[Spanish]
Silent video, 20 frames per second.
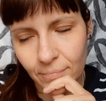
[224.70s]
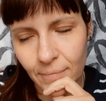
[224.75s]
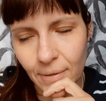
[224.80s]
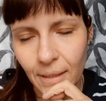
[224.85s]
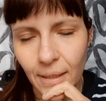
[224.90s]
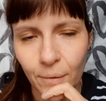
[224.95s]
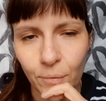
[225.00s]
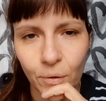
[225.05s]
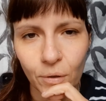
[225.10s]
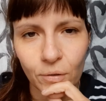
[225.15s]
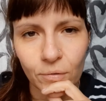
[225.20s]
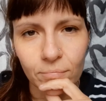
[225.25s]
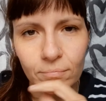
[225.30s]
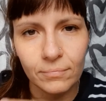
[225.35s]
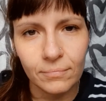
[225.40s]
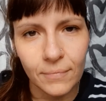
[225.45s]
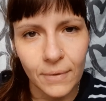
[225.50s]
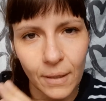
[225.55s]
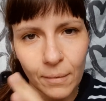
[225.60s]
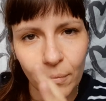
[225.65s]
Qué bueno,
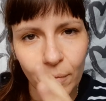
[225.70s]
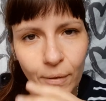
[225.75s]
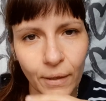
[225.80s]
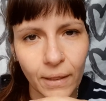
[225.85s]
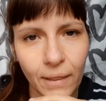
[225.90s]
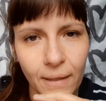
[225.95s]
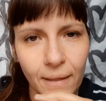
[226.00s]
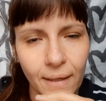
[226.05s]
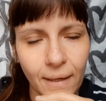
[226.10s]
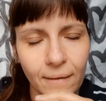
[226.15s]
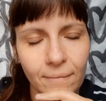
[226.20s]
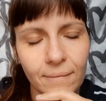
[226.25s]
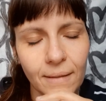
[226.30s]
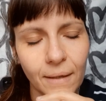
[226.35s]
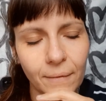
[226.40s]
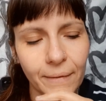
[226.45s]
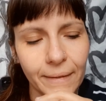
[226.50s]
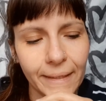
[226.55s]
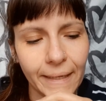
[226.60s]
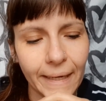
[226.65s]
qué pobrecilla,
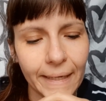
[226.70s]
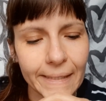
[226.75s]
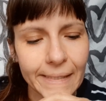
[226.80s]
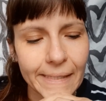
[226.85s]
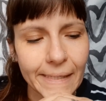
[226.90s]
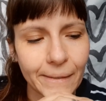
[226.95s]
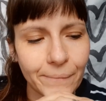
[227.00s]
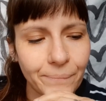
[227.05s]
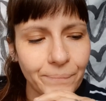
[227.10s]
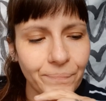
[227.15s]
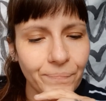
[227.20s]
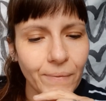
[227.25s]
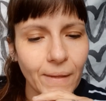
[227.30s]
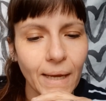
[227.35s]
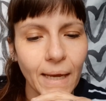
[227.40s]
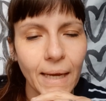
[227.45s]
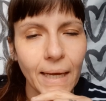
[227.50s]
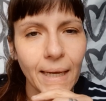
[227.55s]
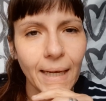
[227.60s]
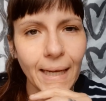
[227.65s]
que vaya ella.
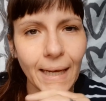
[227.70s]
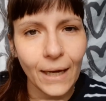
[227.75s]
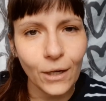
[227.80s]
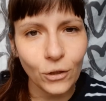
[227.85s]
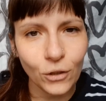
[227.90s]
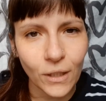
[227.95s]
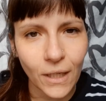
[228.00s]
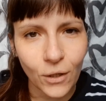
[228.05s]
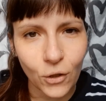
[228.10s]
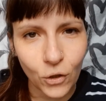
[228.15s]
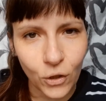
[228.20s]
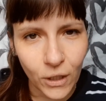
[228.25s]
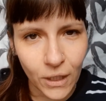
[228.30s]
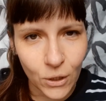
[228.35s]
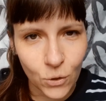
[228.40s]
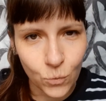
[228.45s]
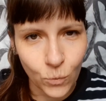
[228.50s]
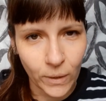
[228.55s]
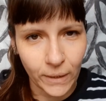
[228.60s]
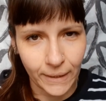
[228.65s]
La otra coge y
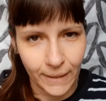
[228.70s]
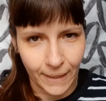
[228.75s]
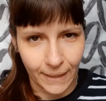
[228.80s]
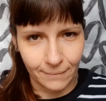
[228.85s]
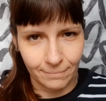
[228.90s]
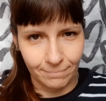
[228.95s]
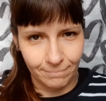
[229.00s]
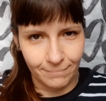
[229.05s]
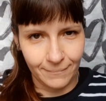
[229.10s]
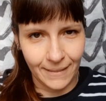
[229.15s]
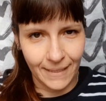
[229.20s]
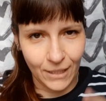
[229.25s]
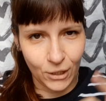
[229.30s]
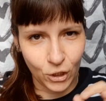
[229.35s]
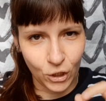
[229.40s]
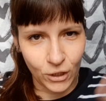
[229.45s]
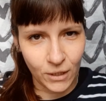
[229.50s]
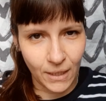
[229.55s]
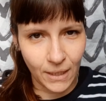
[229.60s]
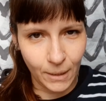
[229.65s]
suelta, ni
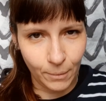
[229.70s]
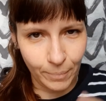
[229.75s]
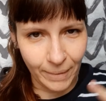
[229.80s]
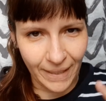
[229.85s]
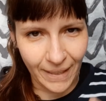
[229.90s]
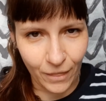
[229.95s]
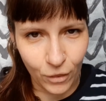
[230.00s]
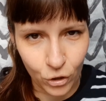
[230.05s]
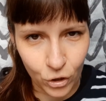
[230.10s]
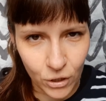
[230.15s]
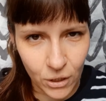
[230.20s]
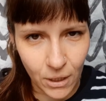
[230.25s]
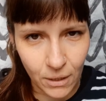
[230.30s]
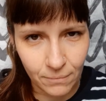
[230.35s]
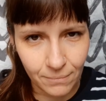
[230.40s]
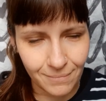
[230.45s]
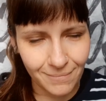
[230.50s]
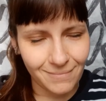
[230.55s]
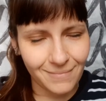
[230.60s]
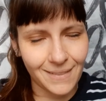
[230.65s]
corta ni perezosa,
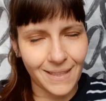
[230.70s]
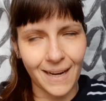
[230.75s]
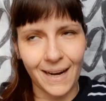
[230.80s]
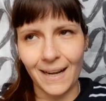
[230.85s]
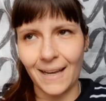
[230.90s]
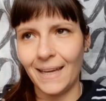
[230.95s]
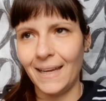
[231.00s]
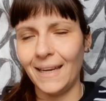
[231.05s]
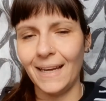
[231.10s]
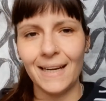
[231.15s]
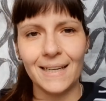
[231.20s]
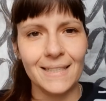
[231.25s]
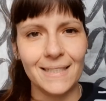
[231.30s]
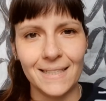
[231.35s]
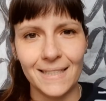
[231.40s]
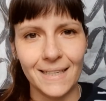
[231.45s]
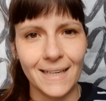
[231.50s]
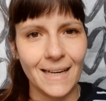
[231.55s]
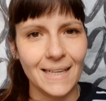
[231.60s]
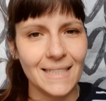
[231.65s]
tranquilas
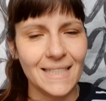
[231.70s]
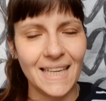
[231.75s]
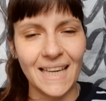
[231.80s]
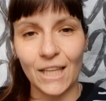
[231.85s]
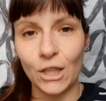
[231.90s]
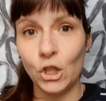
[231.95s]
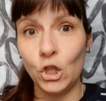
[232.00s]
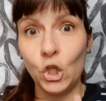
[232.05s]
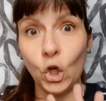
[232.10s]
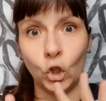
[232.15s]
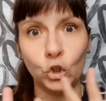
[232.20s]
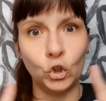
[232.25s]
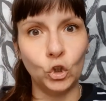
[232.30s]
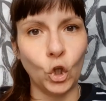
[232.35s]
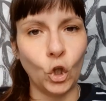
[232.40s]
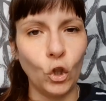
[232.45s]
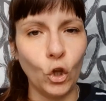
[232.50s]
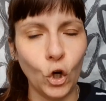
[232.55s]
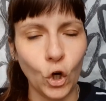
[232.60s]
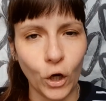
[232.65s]
chicas que yo
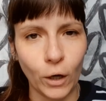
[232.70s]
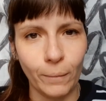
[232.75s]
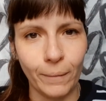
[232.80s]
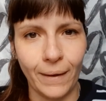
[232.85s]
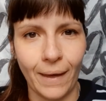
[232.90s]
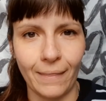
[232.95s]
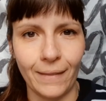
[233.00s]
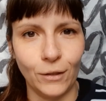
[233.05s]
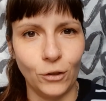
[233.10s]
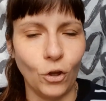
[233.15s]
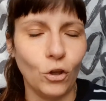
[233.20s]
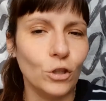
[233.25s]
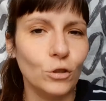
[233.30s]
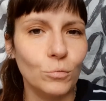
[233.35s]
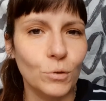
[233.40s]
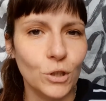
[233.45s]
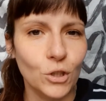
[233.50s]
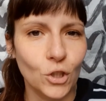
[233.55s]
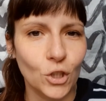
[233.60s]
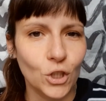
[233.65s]
todo lo que vea de todos
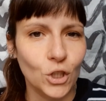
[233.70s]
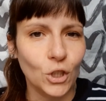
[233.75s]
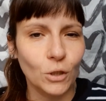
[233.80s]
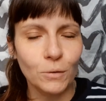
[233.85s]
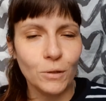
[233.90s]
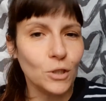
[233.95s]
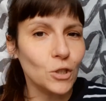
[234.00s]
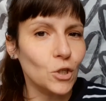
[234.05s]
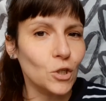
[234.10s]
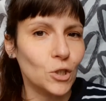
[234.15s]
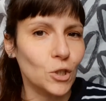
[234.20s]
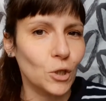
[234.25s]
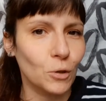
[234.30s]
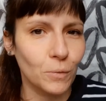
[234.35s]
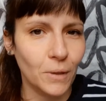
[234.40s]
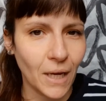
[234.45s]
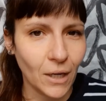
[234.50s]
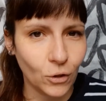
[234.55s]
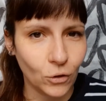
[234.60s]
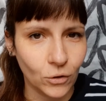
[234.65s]
vuestros novios os lo
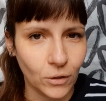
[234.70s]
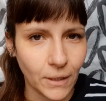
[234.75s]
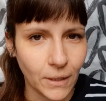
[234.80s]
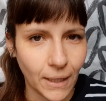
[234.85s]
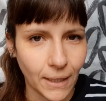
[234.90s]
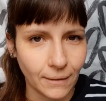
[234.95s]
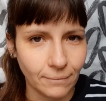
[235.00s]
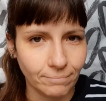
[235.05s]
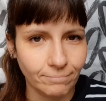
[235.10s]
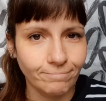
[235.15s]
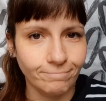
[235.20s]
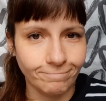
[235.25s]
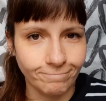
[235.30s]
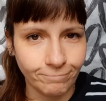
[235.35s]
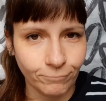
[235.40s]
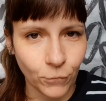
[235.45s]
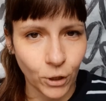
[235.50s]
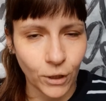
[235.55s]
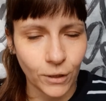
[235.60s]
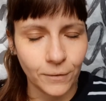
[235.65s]
voy a contar.
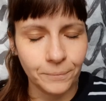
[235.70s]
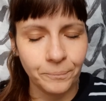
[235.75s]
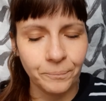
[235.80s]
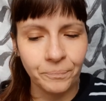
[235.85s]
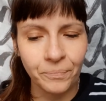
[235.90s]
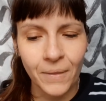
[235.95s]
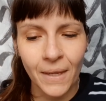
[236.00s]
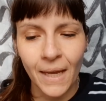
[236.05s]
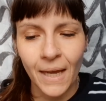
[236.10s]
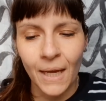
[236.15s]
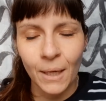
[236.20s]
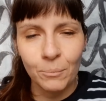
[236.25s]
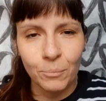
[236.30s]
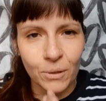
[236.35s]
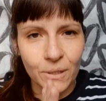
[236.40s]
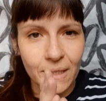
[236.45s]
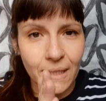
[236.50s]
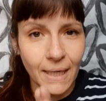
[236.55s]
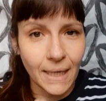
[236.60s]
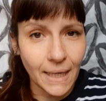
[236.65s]
Bueno,
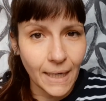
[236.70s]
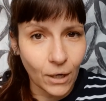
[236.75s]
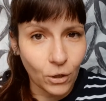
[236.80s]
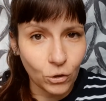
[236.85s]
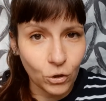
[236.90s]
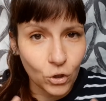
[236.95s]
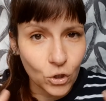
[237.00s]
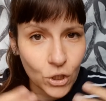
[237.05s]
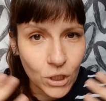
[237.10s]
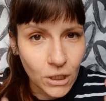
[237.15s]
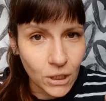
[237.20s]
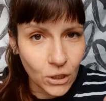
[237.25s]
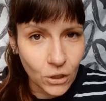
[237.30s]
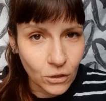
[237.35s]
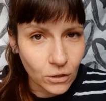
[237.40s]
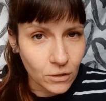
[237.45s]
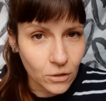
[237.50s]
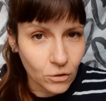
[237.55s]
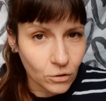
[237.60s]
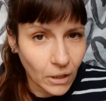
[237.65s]
pues llegan a otro
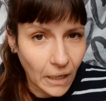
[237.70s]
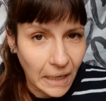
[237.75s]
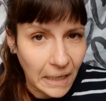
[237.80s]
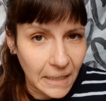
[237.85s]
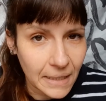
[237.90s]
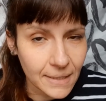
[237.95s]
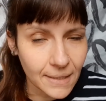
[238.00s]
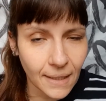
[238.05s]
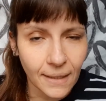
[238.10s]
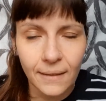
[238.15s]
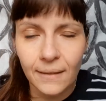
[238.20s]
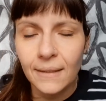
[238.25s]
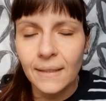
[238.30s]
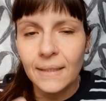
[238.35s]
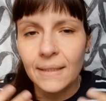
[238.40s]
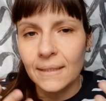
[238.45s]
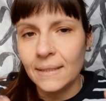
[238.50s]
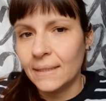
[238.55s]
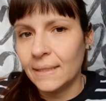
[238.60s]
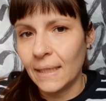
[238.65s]
sitio, es otra casa,
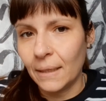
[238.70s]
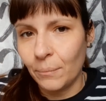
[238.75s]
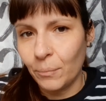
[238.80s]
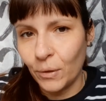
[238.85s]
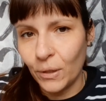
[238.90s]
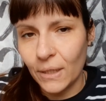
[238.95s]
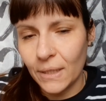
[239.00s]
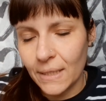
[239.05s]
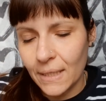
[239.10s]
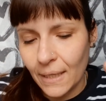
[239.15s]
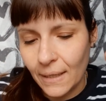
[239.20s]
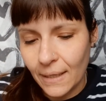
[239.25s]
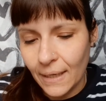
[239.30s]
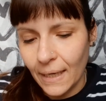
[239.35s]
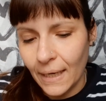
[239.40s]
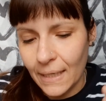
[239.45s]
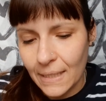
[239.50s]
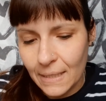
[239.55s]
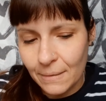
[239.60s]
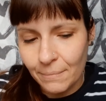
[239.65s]
se ponen, sandra las